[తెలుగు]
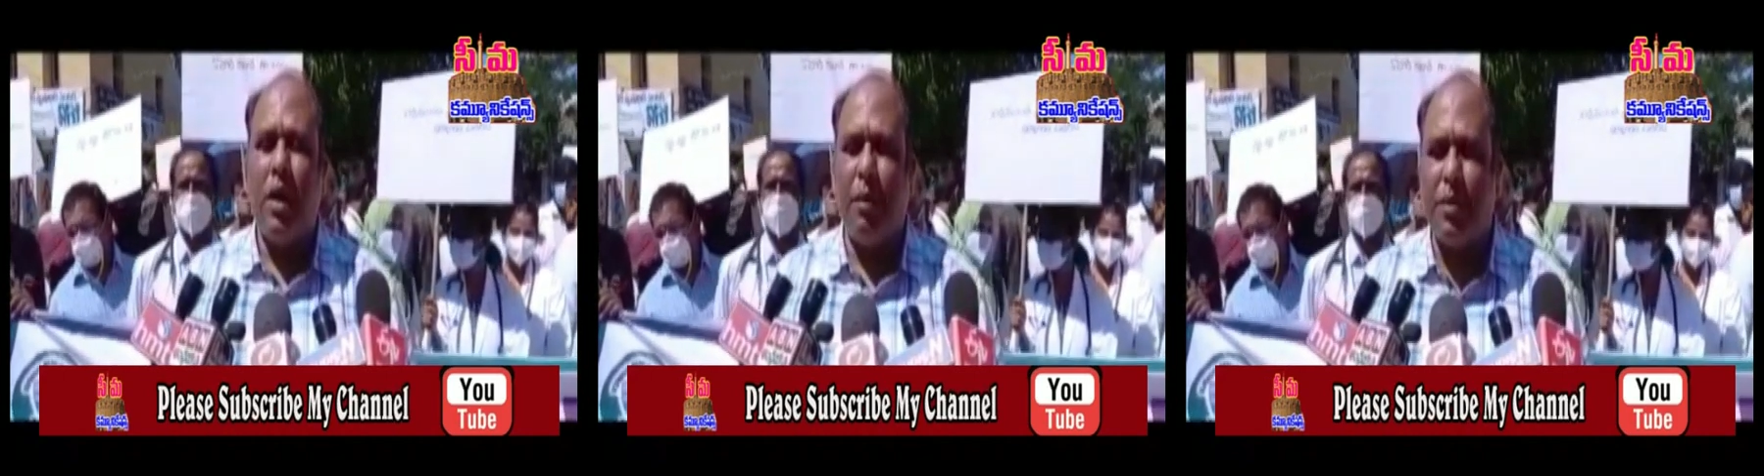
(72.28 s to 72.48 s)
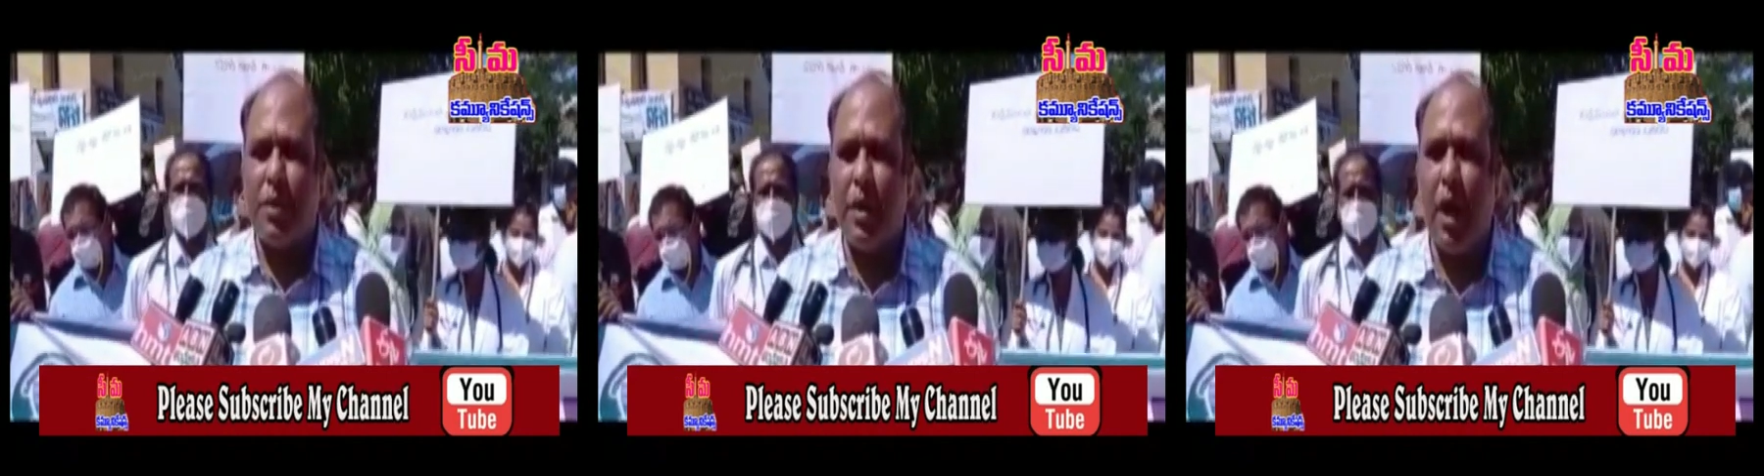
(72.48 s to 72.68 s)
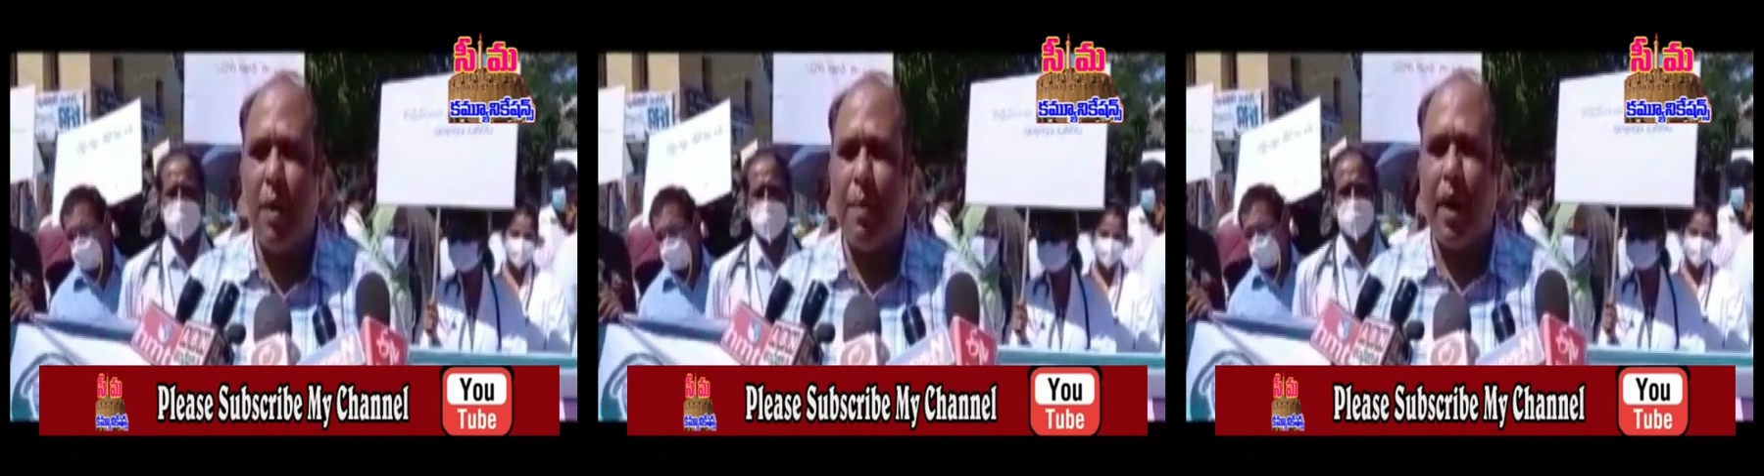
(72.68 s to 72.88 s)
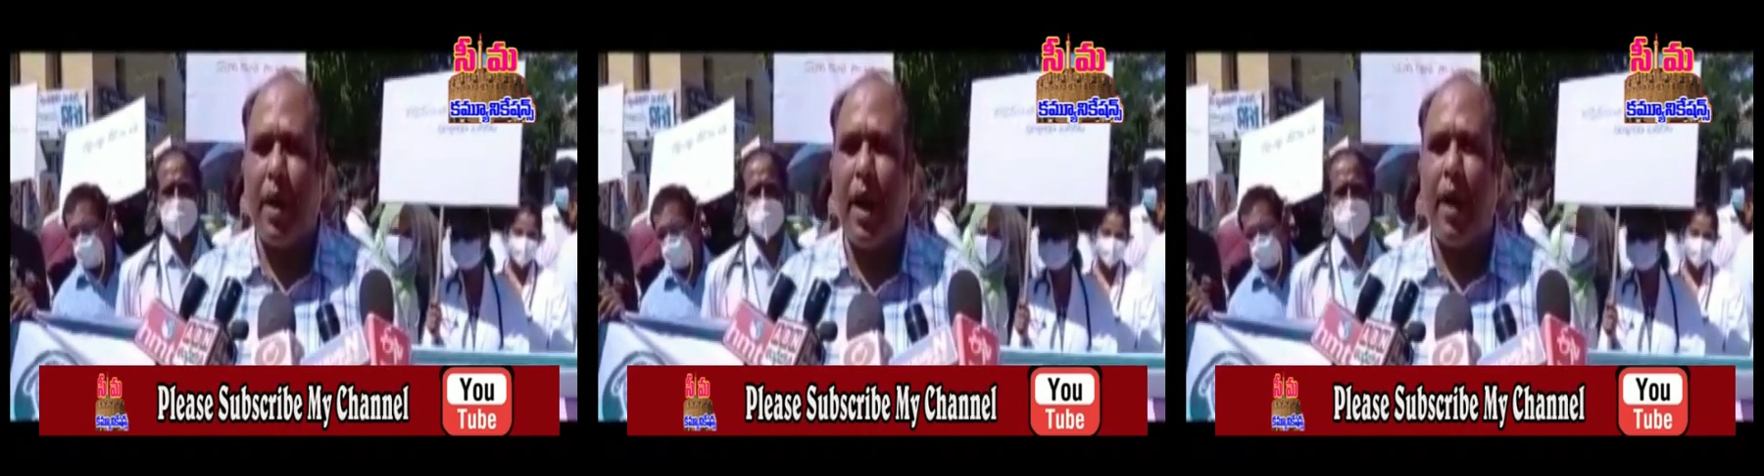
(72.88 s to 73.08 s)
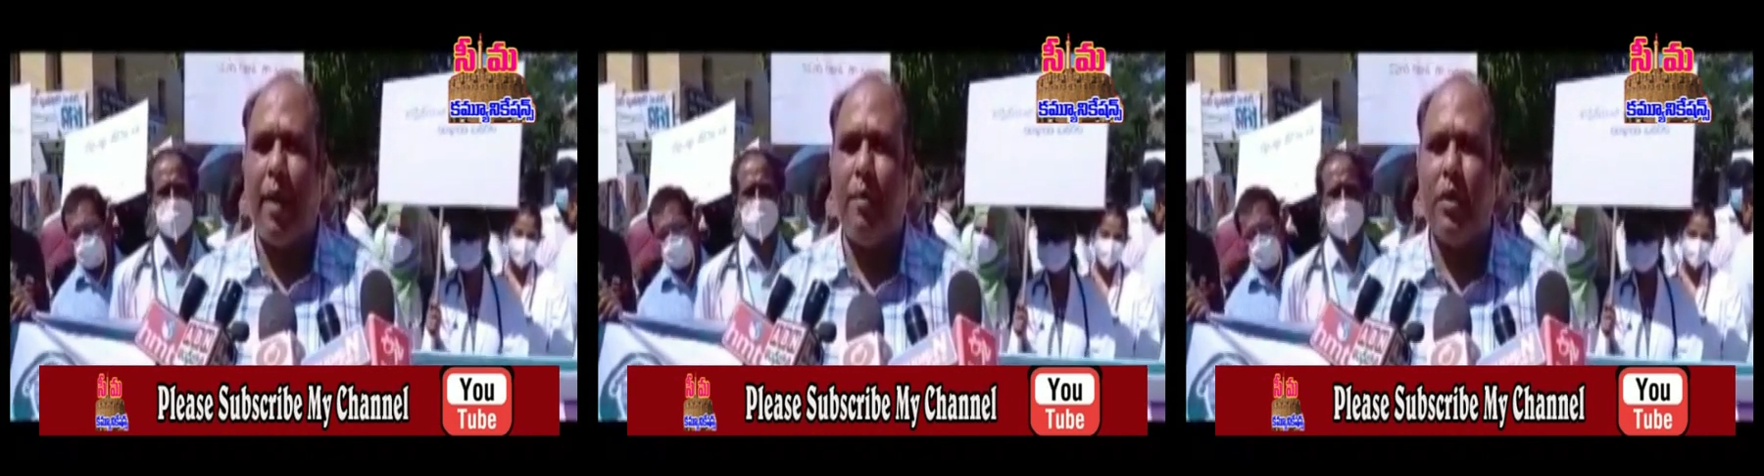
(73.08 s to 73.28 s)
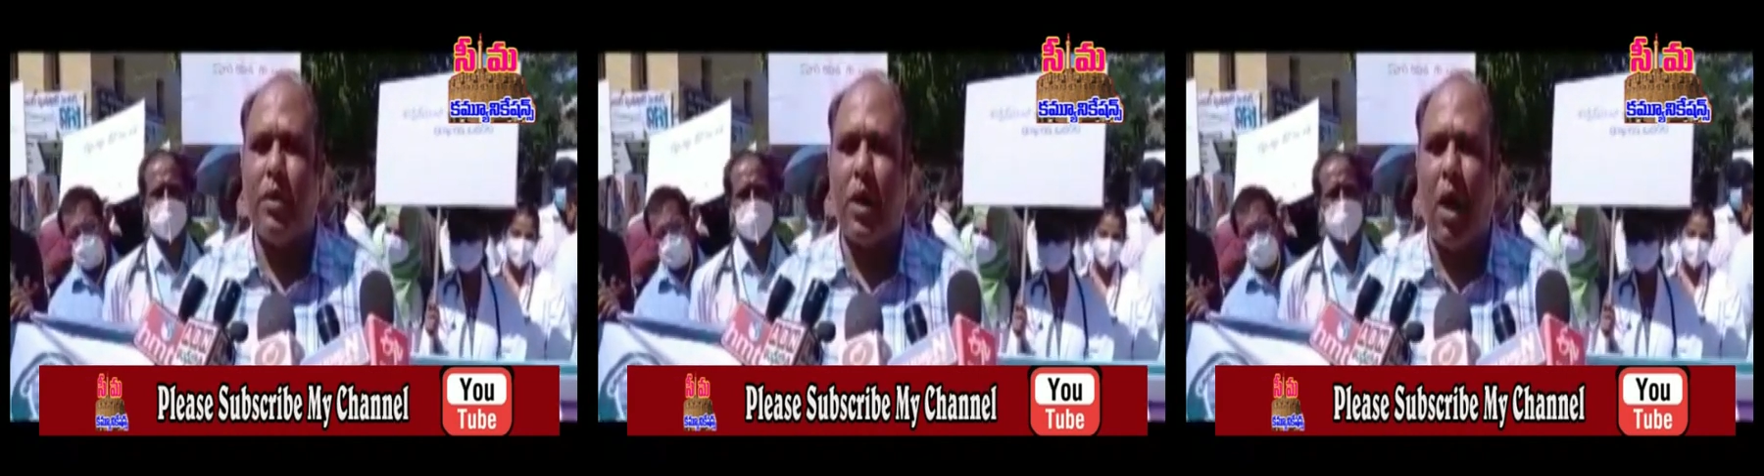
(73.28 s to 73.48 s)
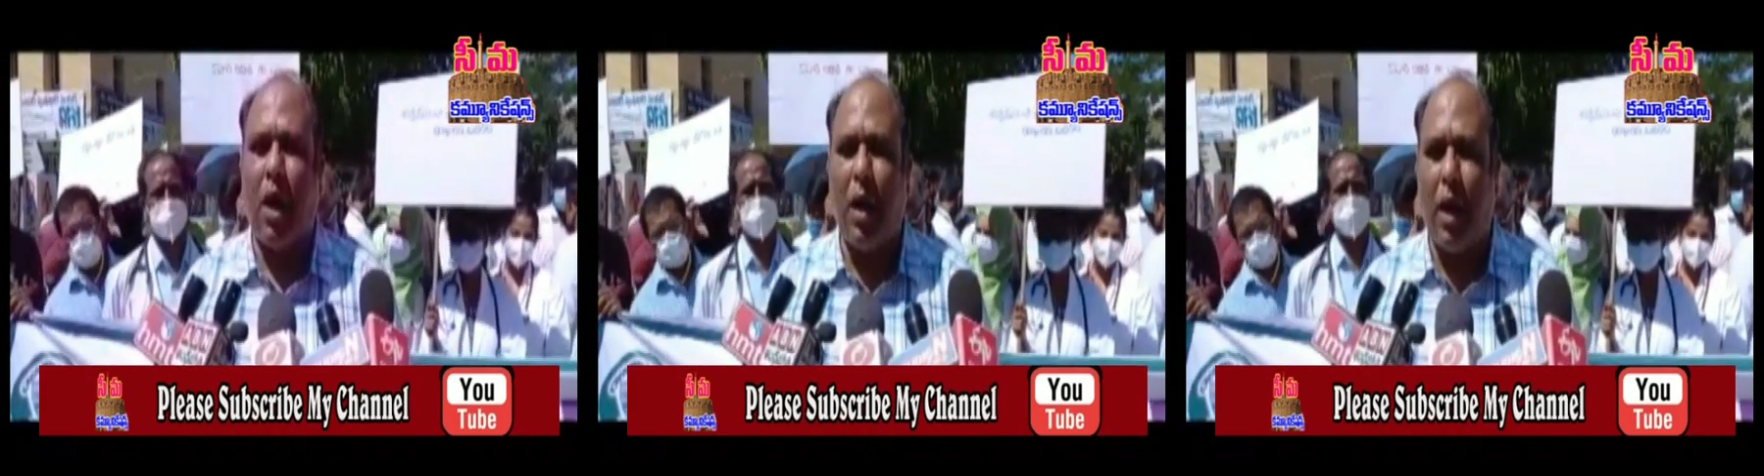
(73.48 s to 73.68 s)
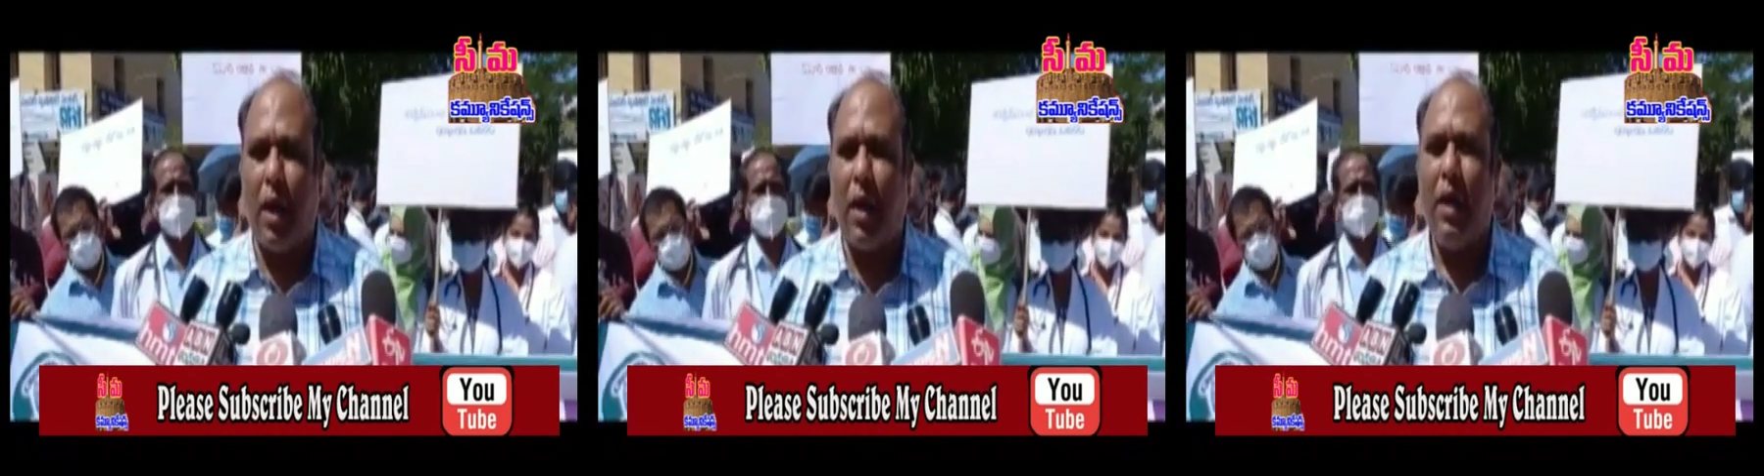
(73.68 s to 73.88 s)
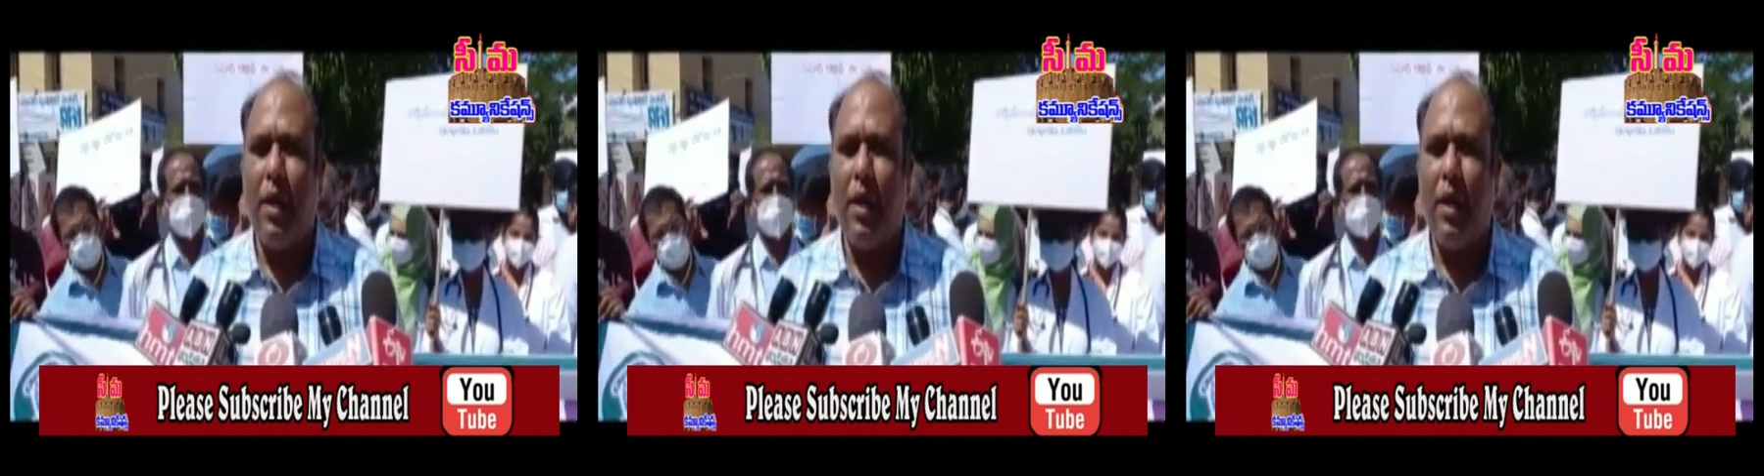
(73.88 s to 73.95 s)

ఎంసీఐ ప్రకారము చాలా